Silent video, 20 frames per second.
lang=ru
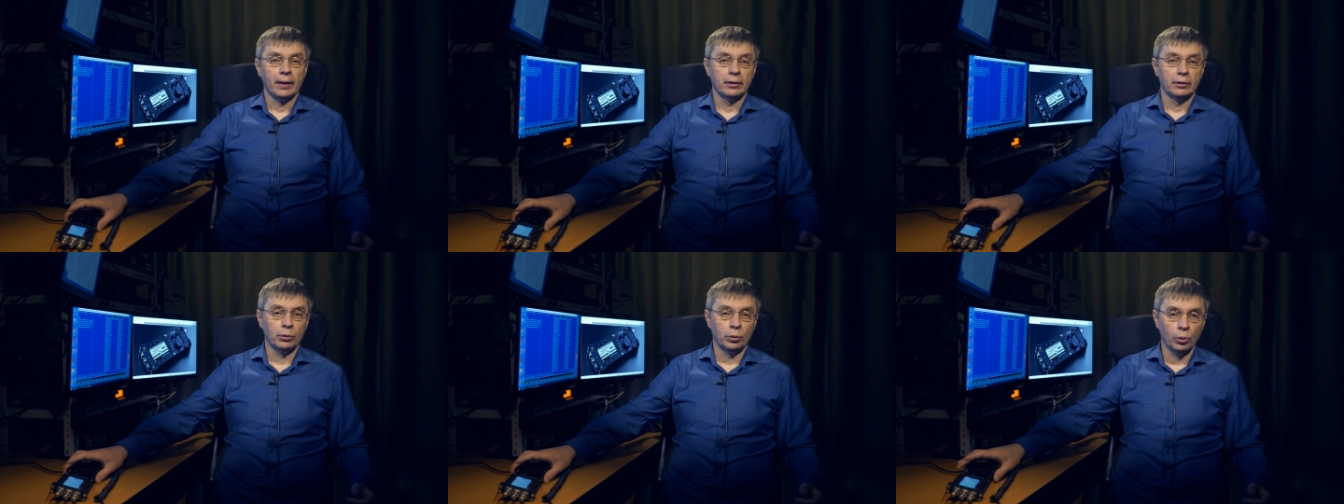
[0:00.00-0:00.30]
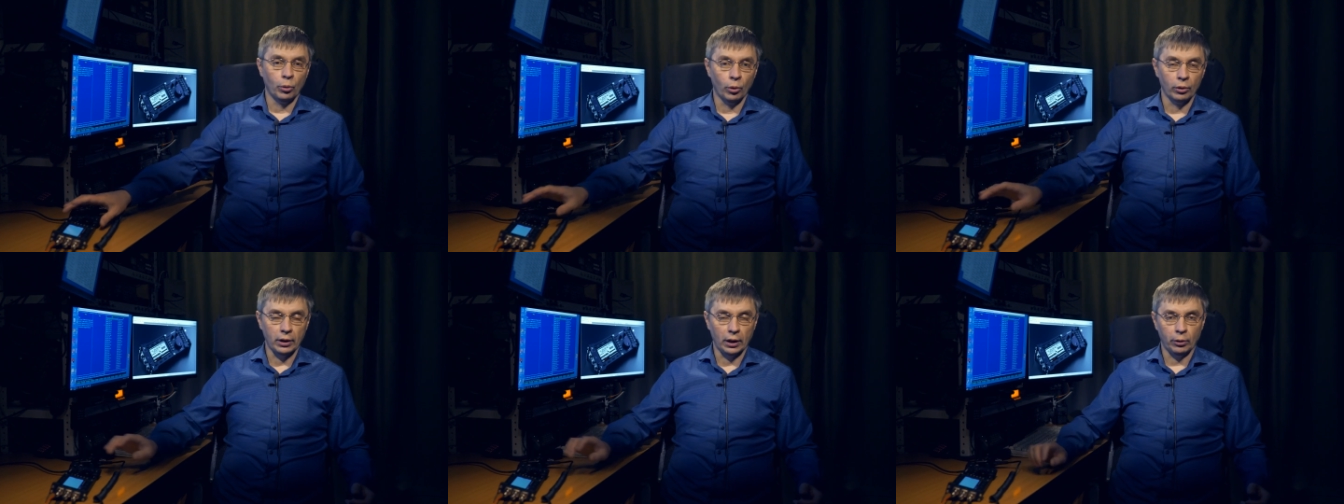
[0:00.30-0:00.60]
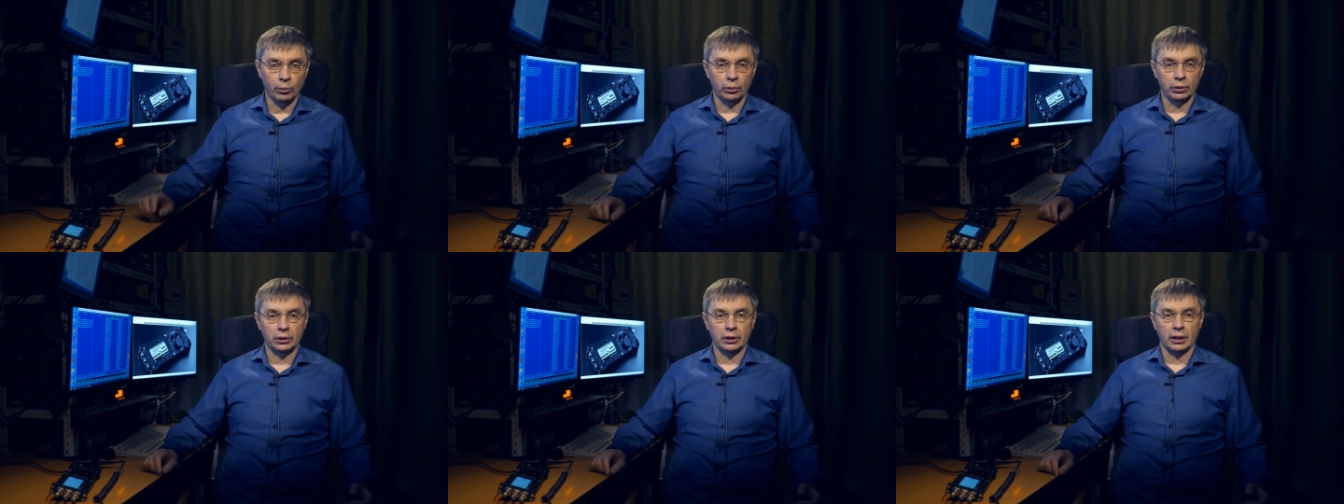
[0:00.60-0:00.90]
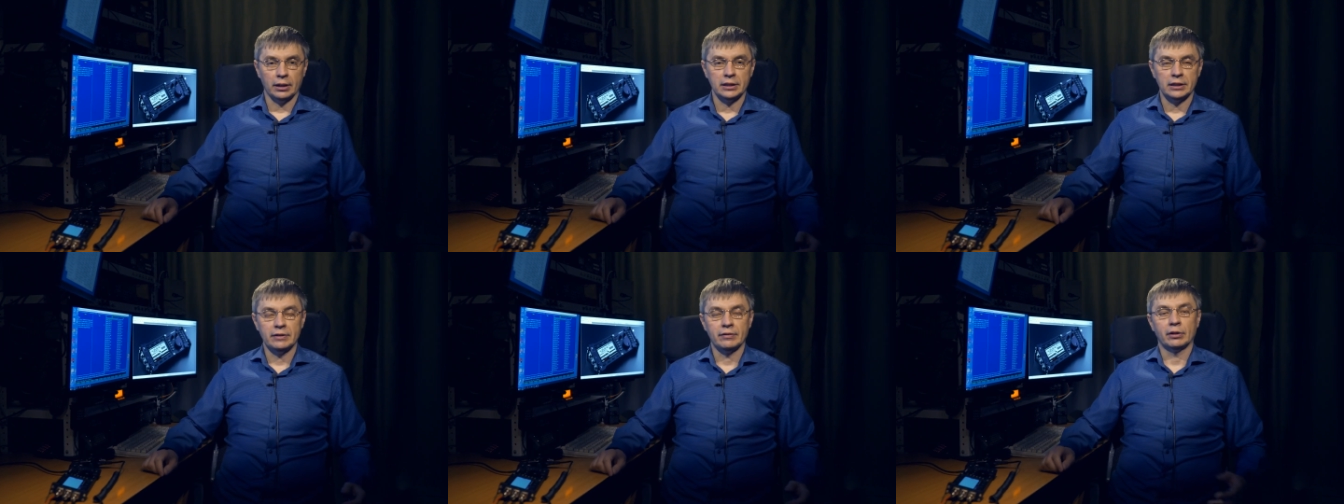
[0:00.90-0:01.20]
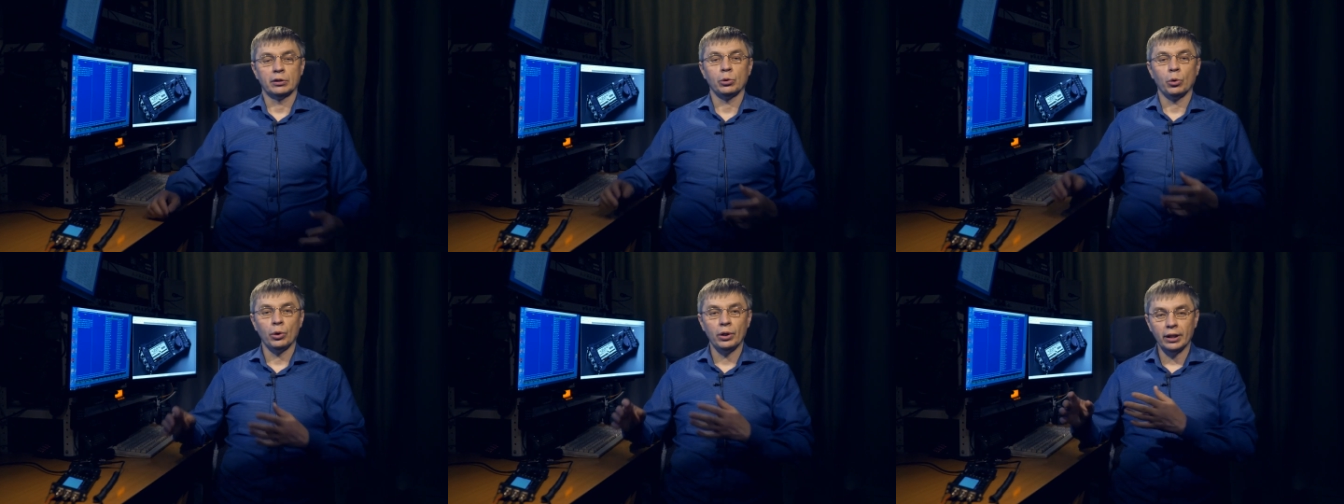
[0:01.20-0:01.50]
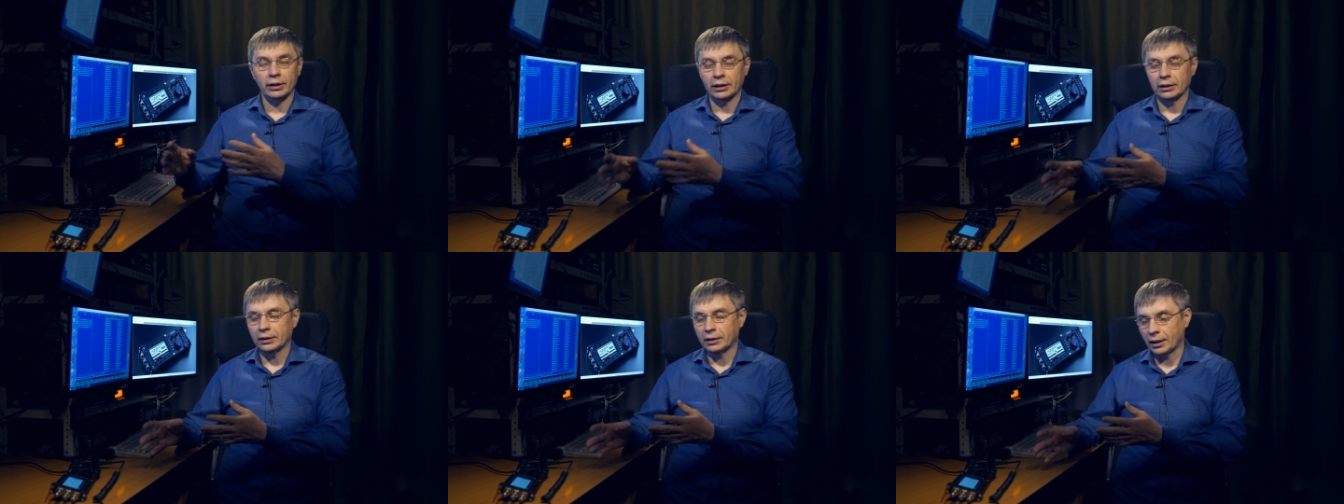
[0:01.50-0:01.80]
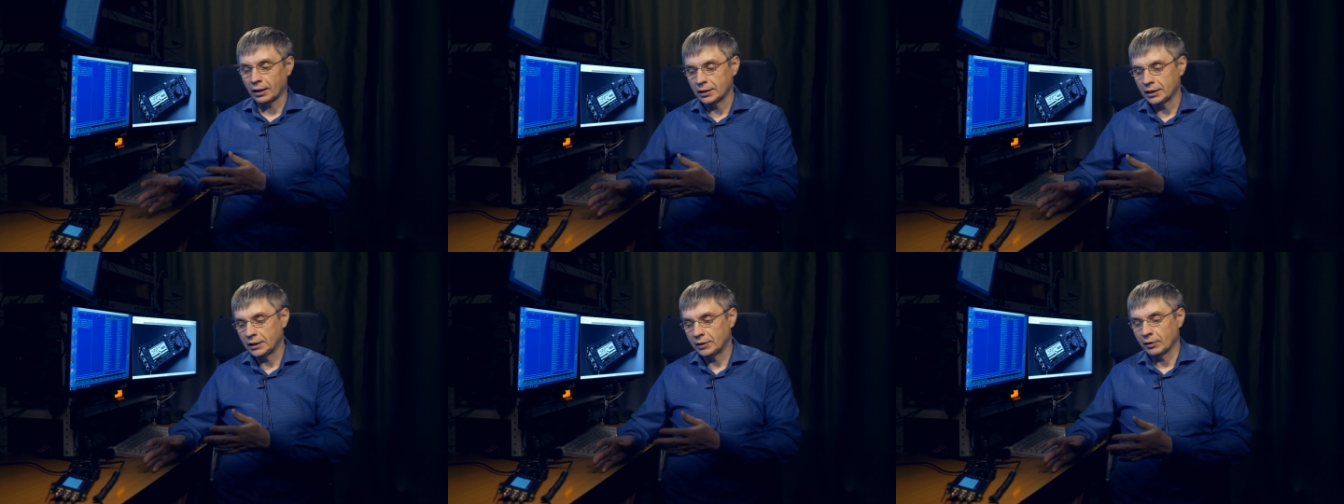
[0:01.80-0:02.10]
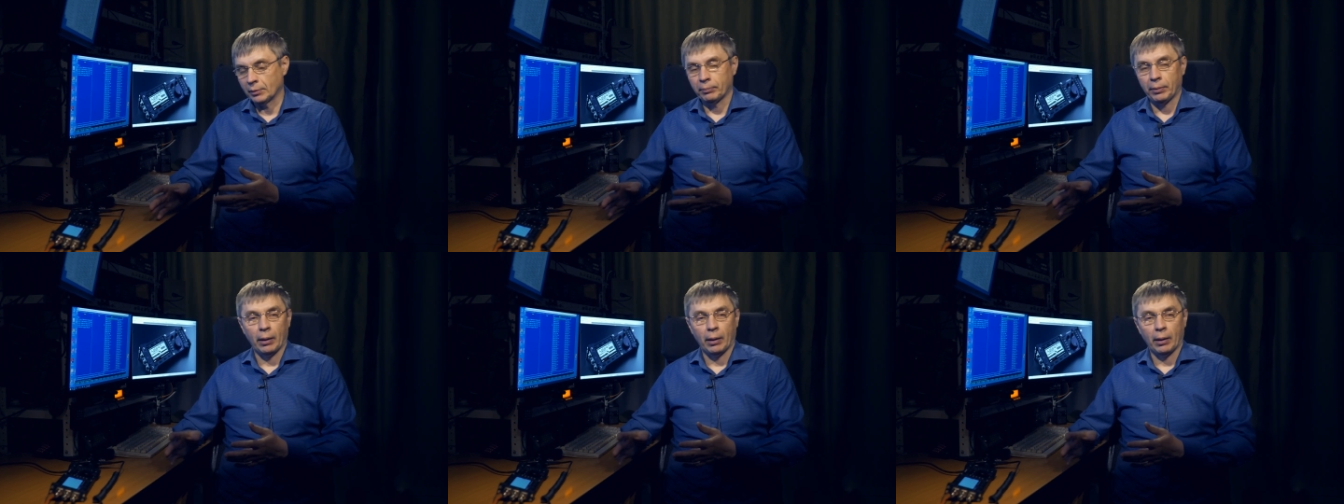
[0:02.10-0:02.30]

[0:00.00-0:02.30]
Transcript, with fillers: другой какой-то трансивер, Но этот трансивер,